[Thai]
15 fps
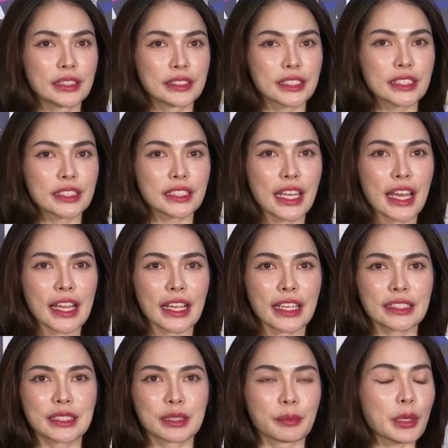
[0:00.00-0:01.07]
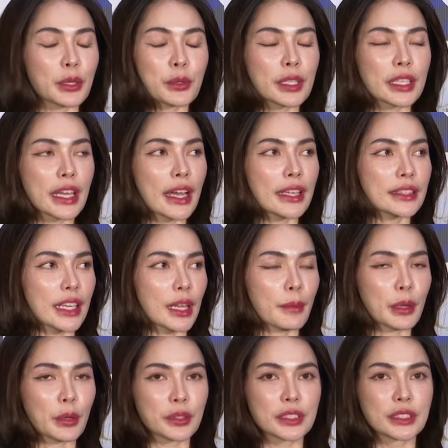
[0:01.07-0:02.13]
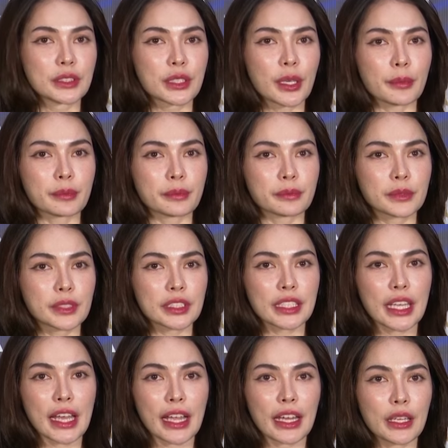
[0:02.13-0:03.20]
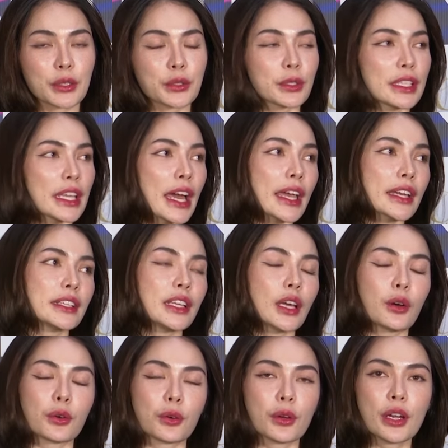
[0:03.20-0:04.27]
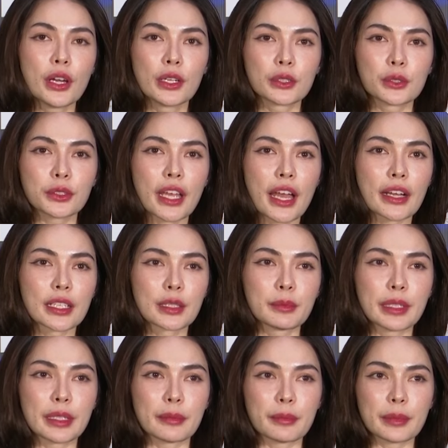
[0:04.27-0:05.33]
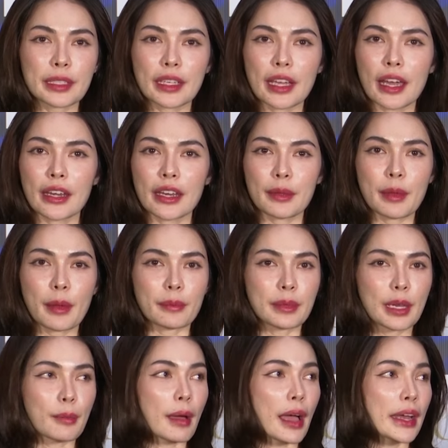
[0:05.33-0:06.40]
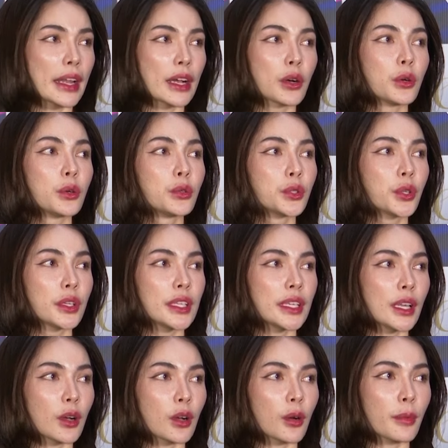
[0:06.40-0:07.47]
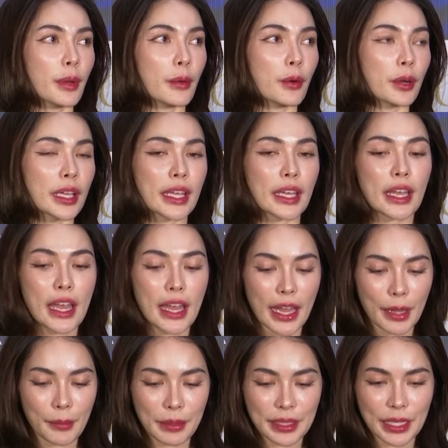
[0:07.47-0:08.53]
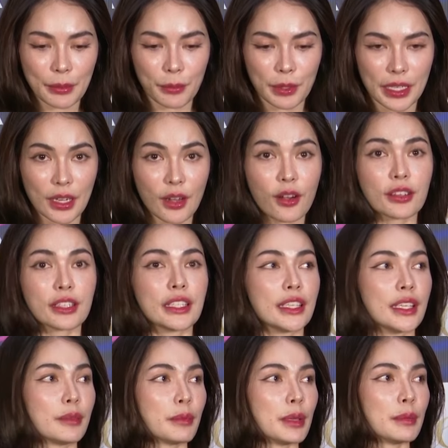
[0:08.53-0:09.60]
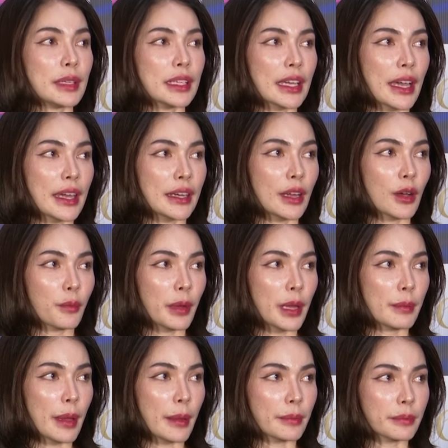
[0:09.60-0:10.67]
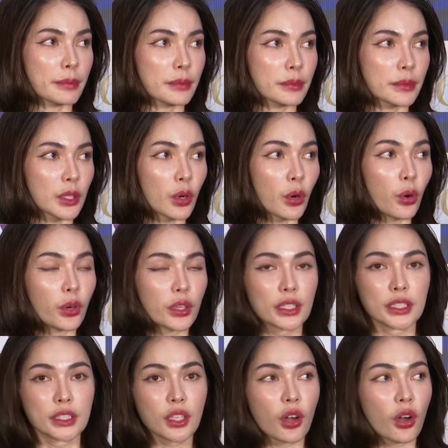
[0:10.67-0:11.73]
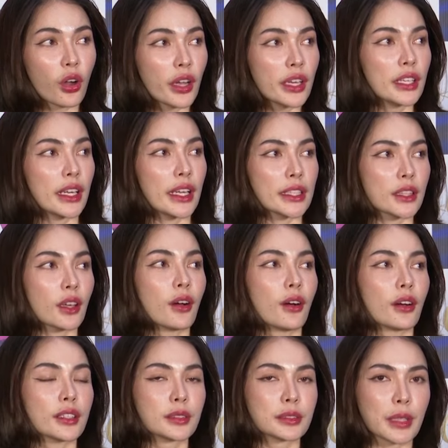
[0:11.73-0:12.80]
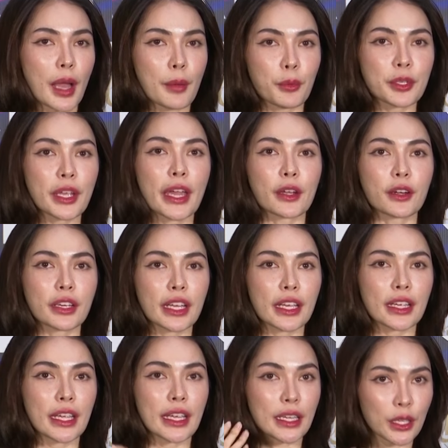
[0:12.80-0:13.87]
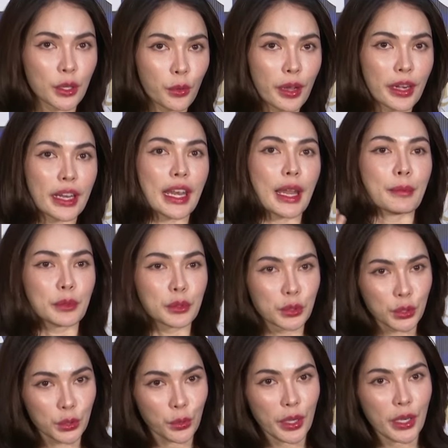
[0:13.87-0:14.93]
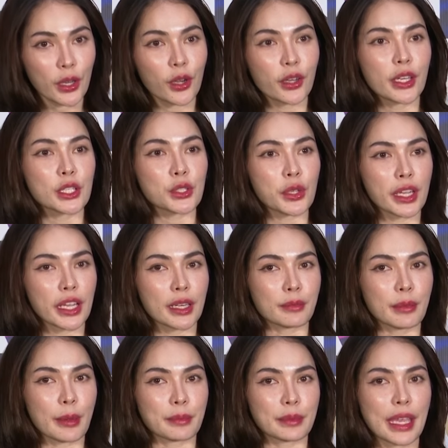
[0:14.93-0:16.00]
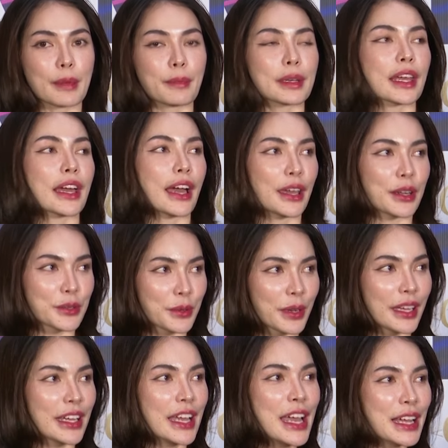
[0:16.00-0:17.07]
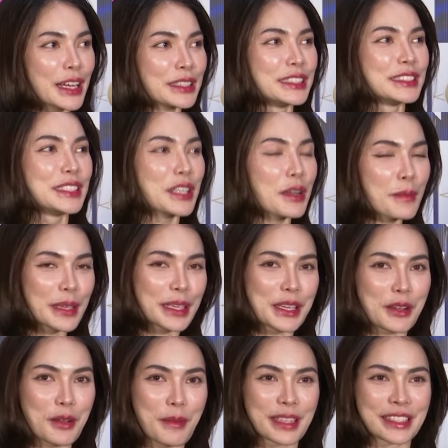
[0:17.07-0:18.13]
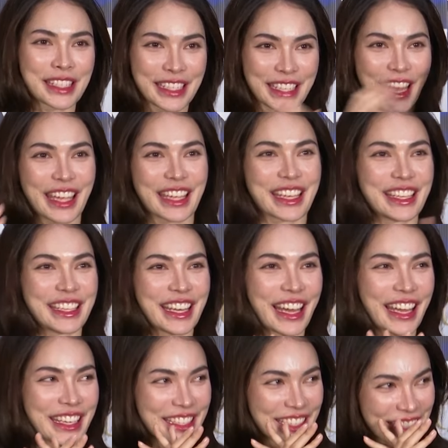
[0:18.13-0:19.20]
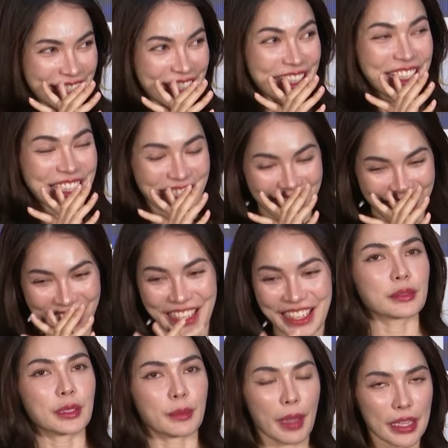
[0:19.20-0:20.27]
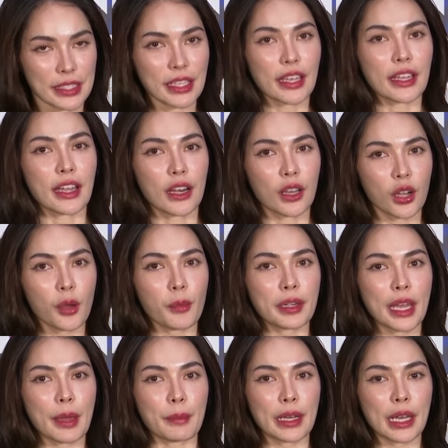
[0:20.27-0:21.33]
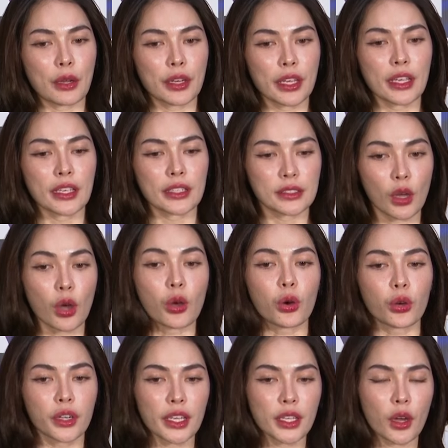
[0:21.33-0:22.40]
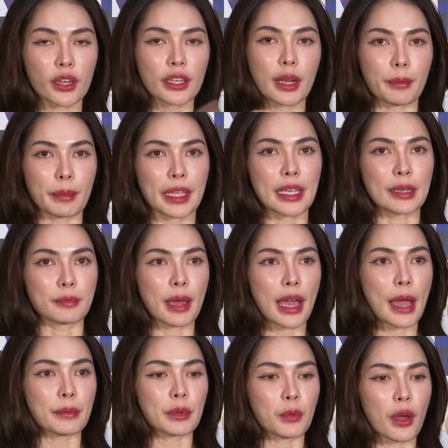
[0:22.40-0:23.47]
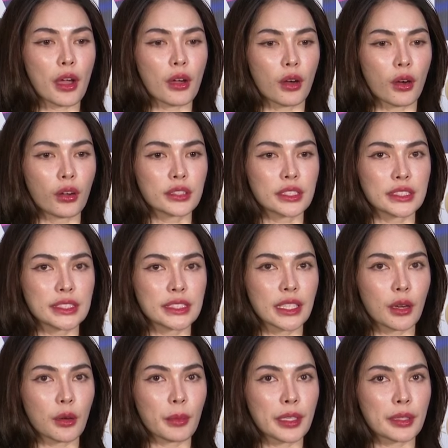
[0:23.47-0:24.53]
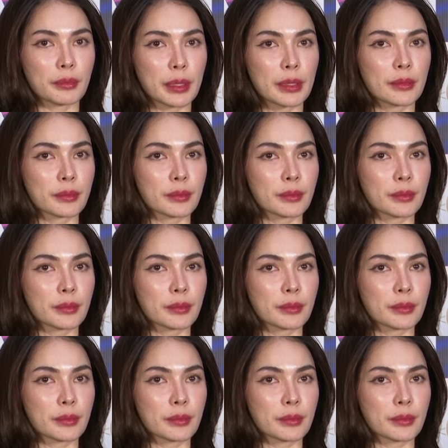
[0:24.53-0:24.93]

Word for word: เจอหน้ากันถึงไม่คุยกันแต่ทำไมคนอื่นกับเจอหน้ากันแล้วคุยได้ คือเราทุกอย่างคือเหมือนเป็นการได้แบบระบายทั้งคู่โดยที่เราก็แบบโอเค ให้มันเก็บไว้ในห้องนี้ไม่มีการเอาไปแบบโกรธหรือนอย หรืออะไรต่อคือทางผู้ใหญ่ก็ได้เห็นด้วยได้รับรู้ด้วยแล้วก็ได้ช่วยกันแบบแก้ปัญหาด้วย คือจริง ๆ ก็ไม่คิดว่ามันจะใหญ่ขนาดนี้อะไรอย่างเงี้ยสบายใจค่ะ แล้วก็มันทำให้เราได้สองคนได้ย้อนกลับไปเห็นภาพได้วว่าอ๋อจริง ๆ แล้วมันมัน